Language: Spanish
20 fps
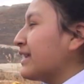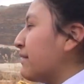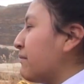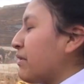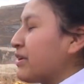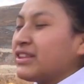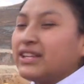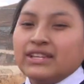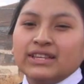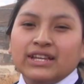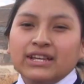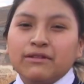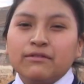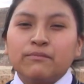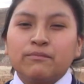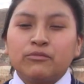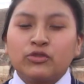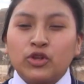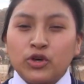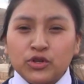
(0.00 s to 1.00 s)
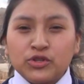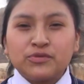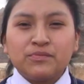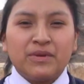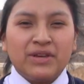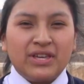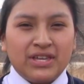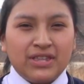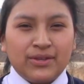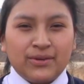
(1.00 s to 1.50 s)
que va a tener dos
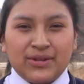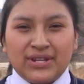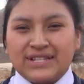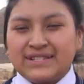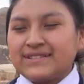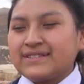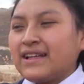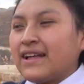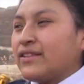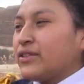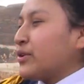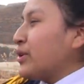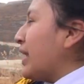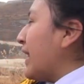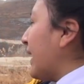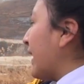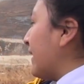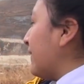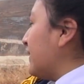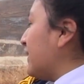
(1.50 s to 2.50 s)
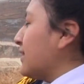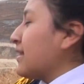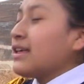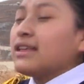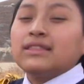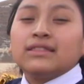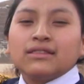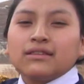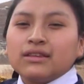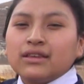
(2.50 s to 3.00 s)
medidores, tanto la
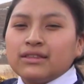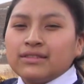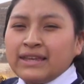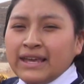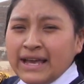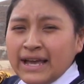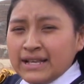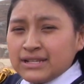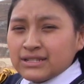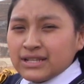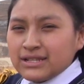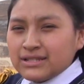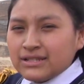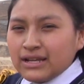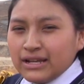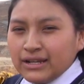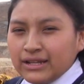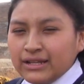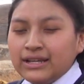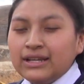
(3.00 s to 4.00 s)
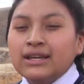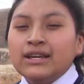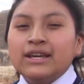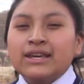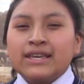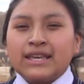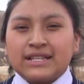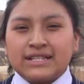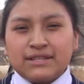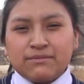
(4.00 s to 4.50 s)
cantidad de gas que sale
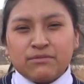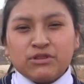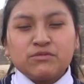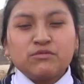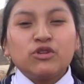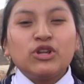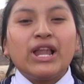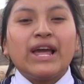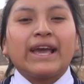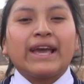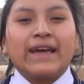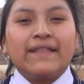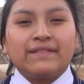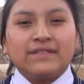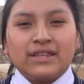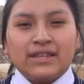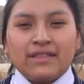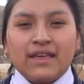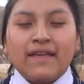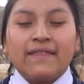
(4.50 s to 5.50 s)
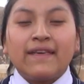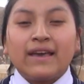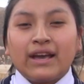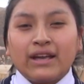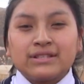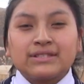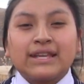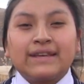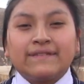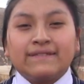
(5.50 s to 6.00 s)
y asimismo la cantidad de
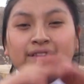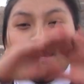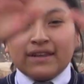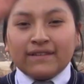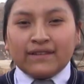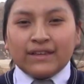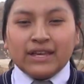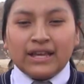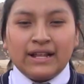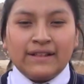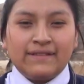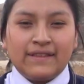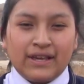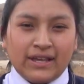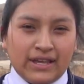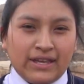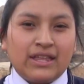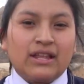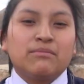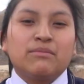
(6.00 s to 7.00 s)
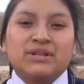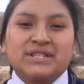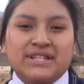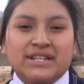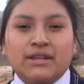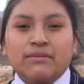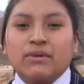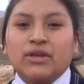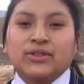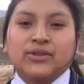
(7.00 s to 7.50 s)
gas que tiene el tanque de
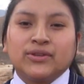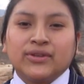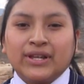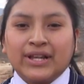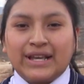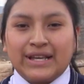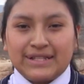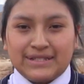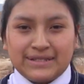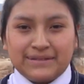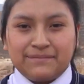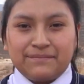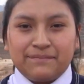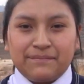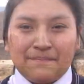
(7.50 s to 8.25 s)
almacenamiento del gas.